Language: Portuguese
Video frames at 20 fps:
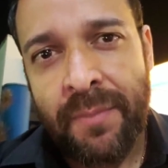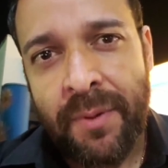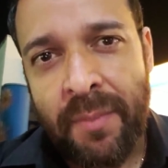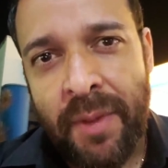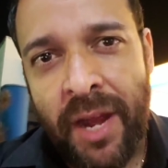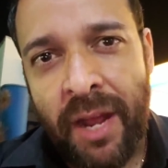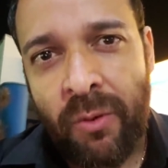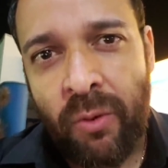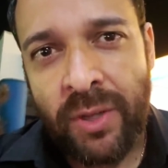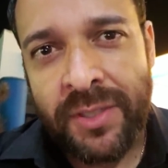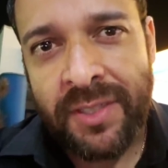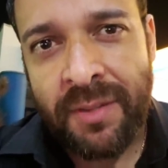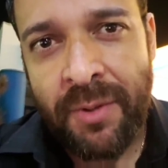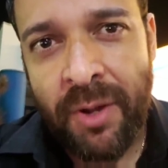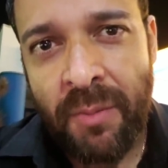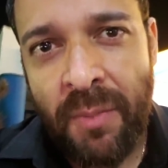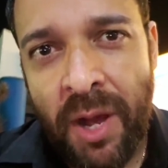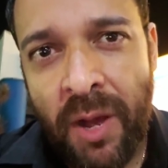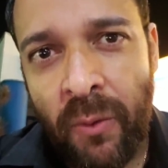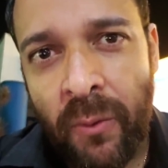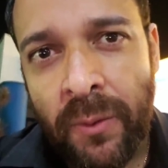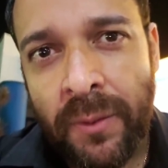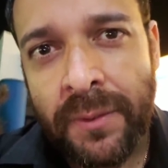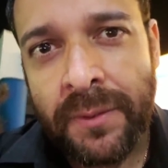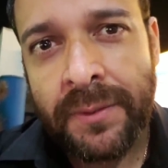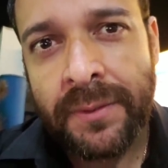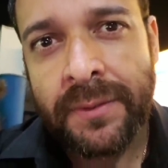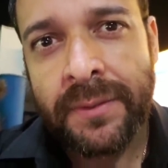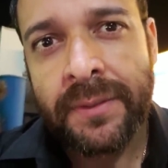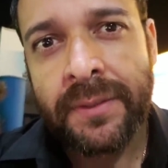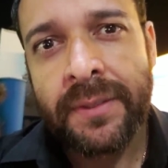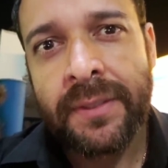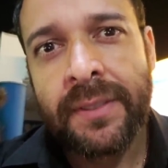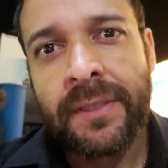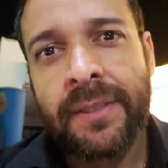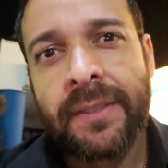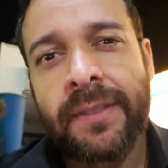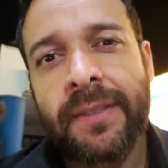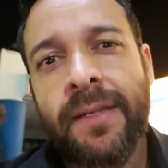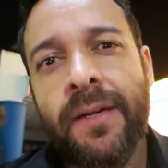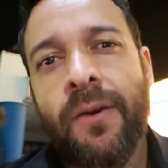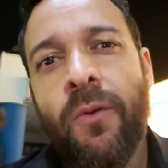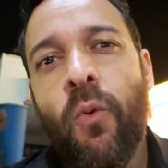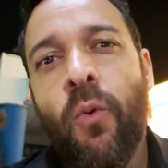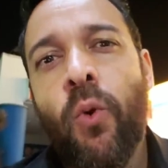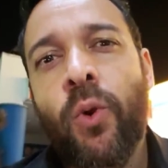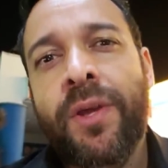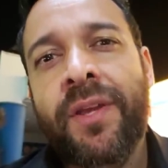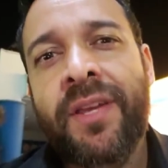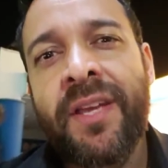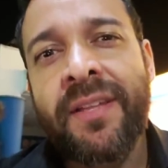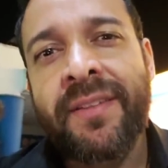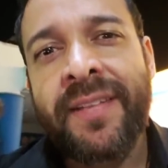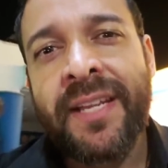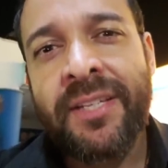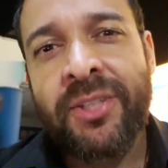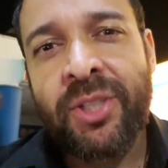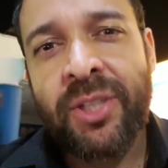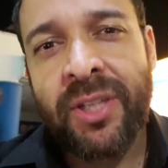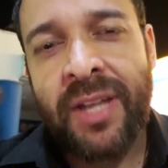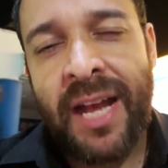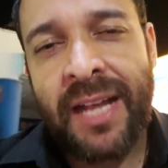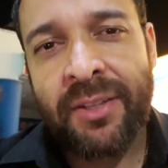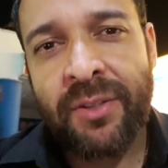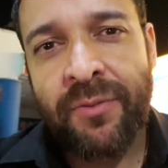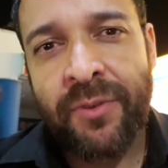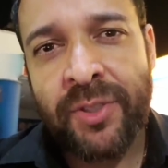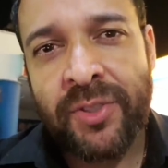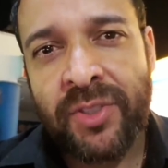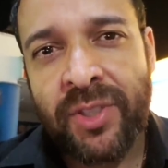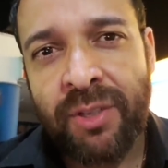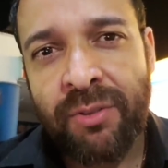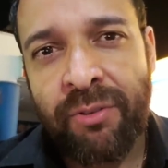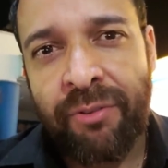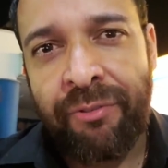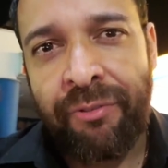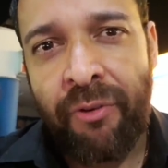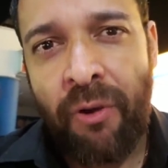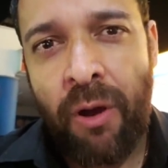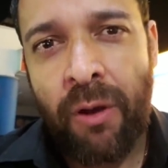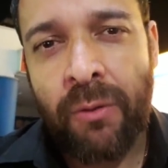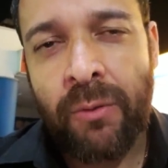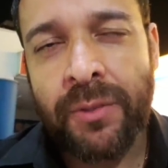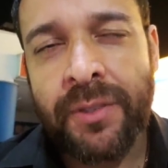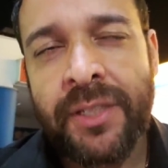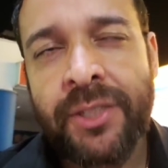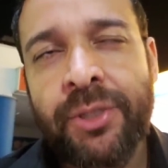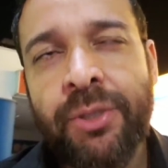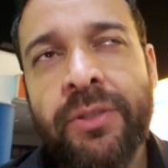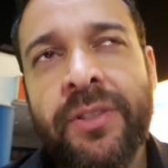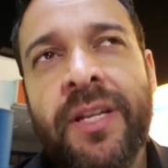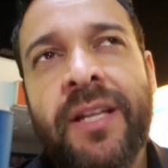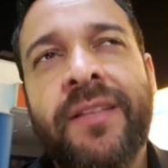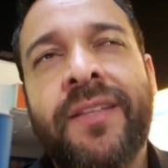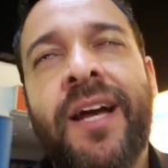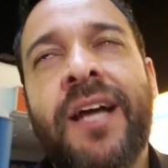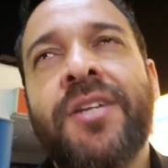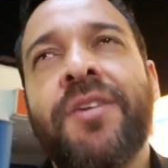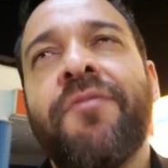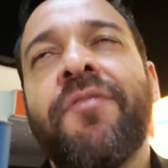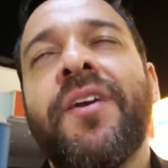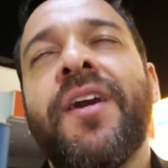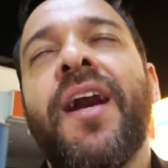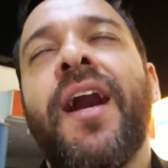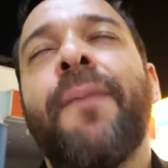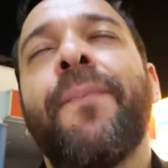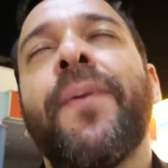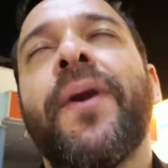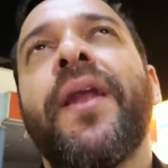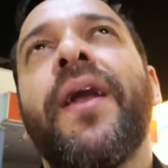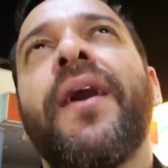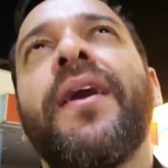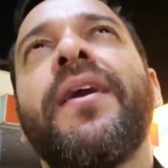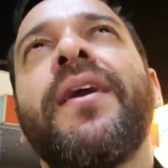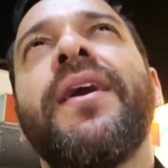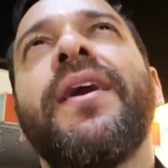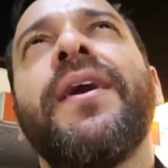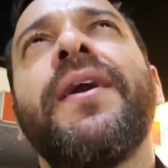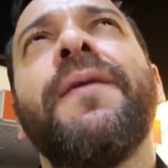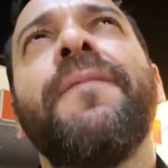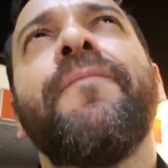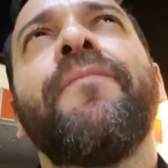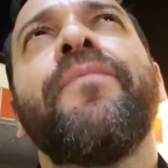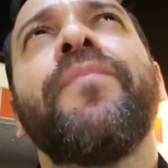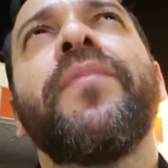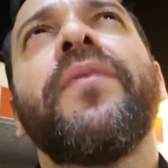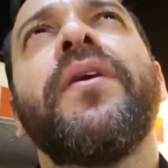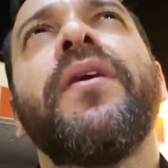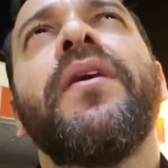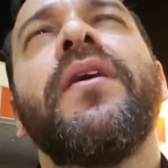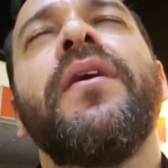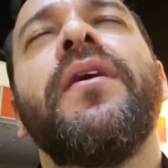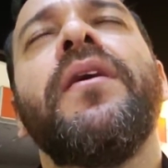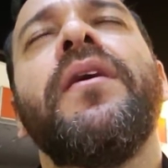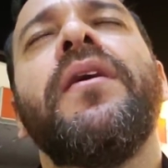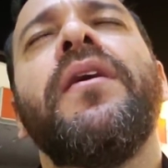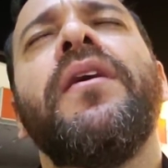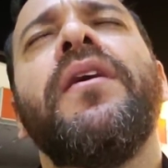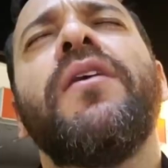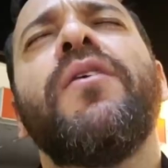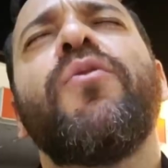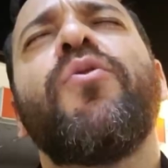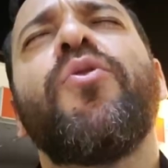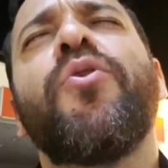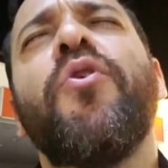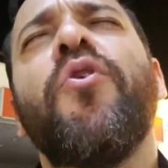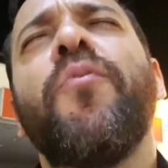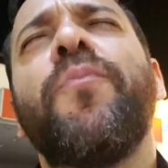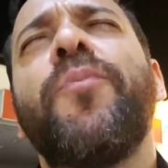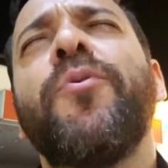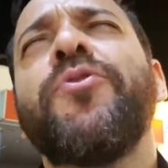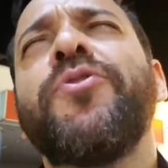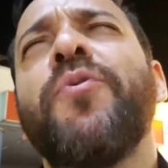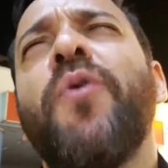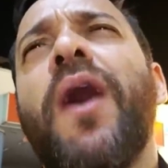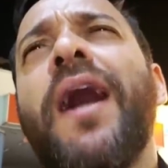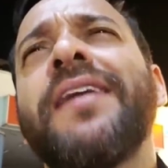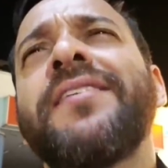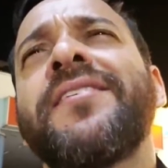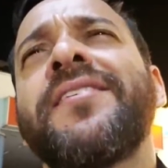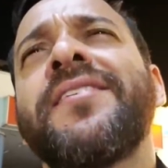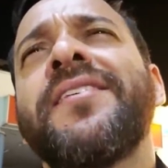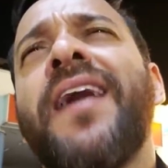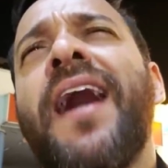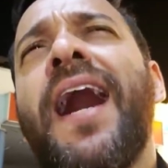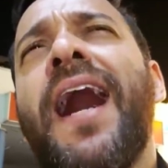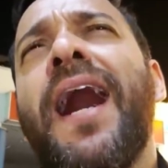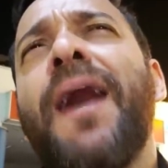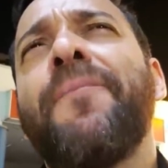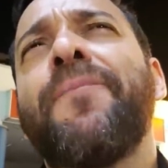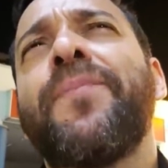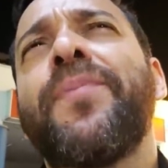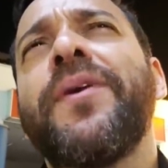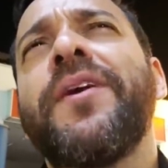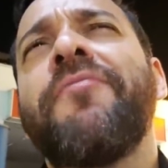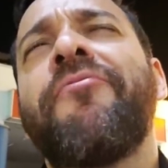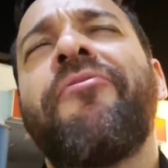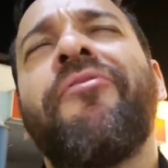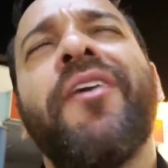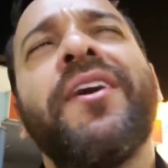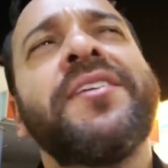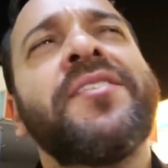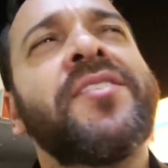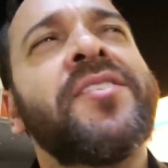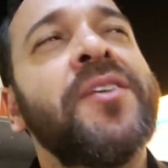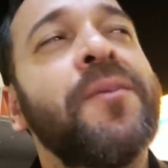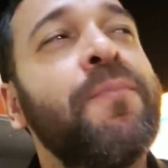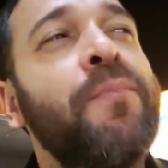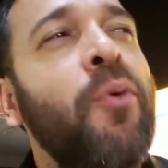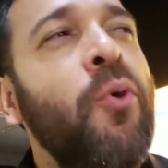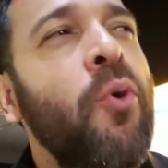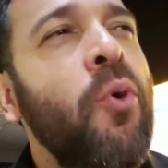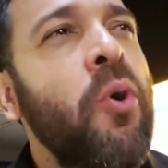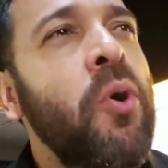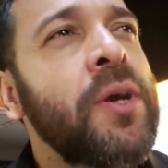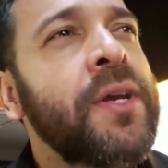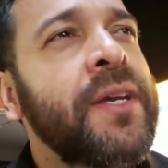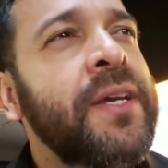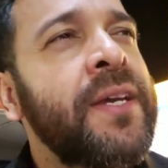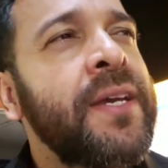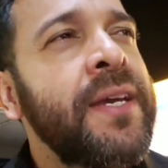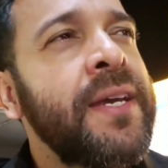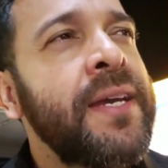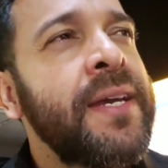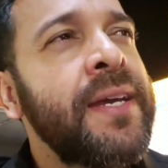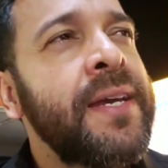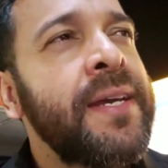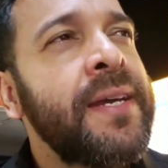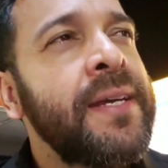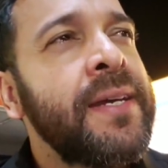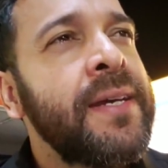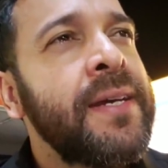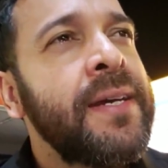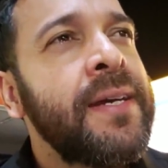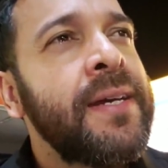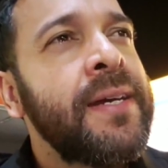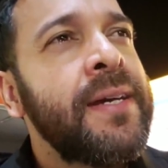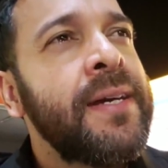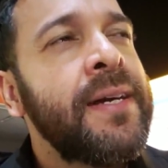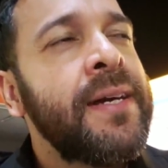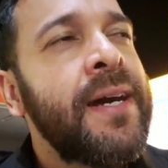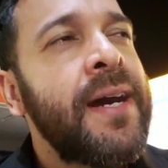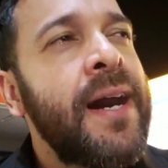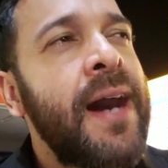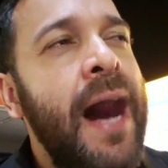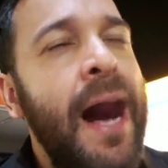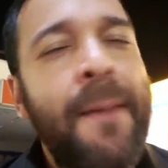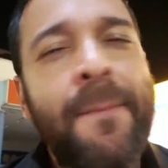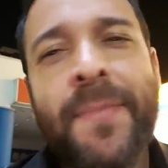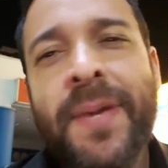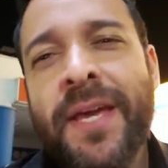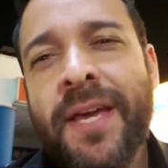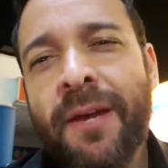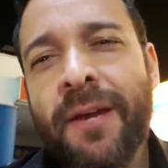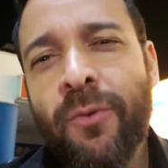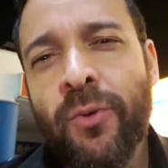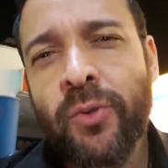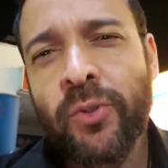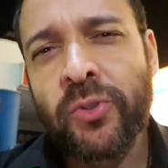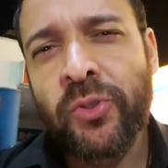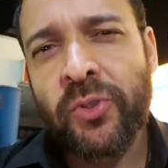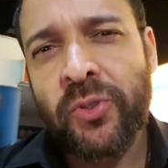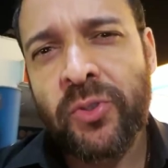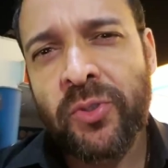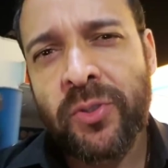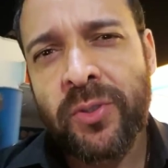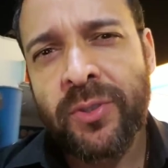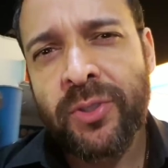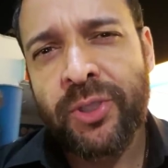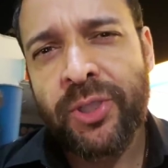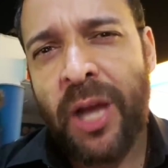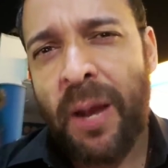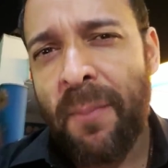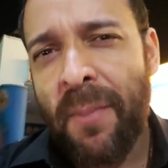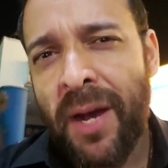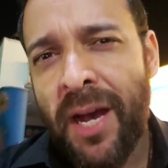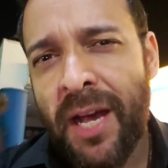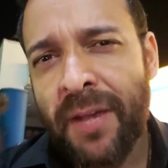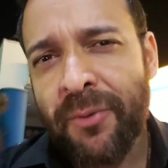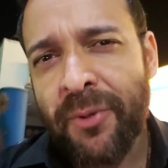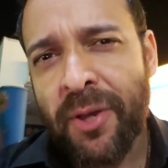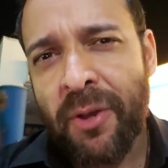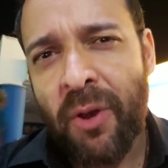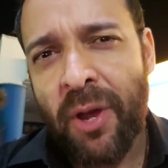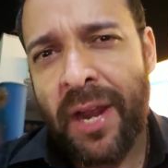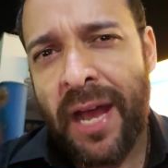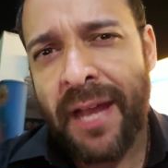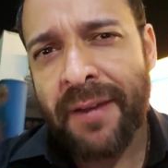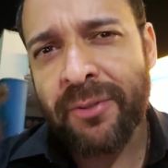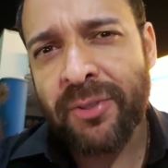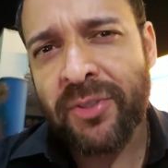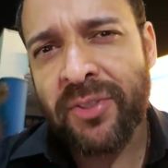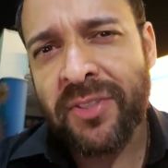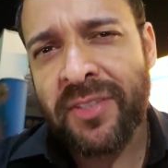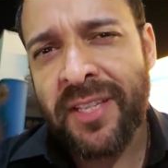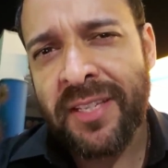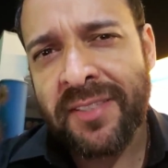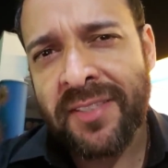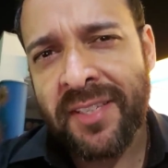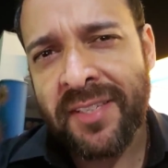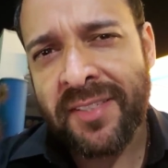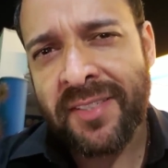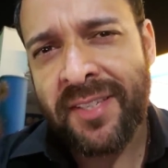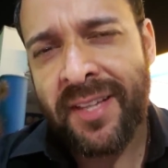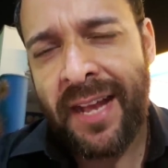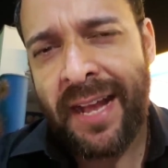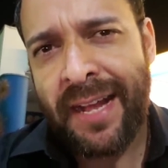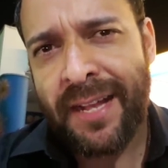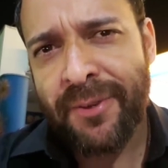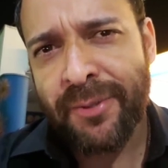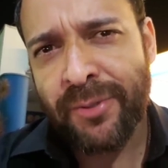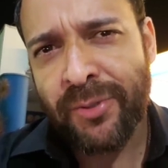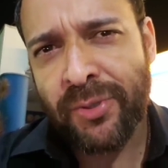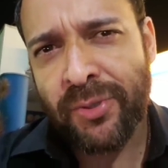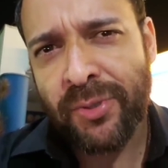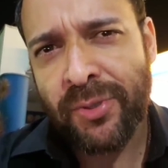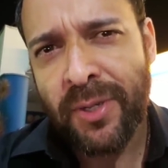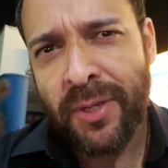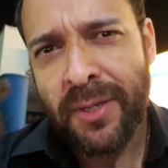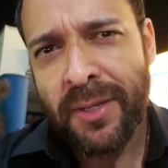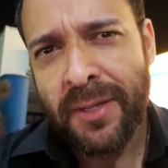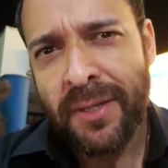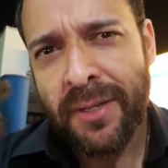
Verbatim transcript: Primeira coisa, meu irmão, o que tem tirado você do foco? Deixa eu tentar adivinhar. Pera aí. Grupo de WhatsApp, Facebook, amigos chamando em horários desnecessários.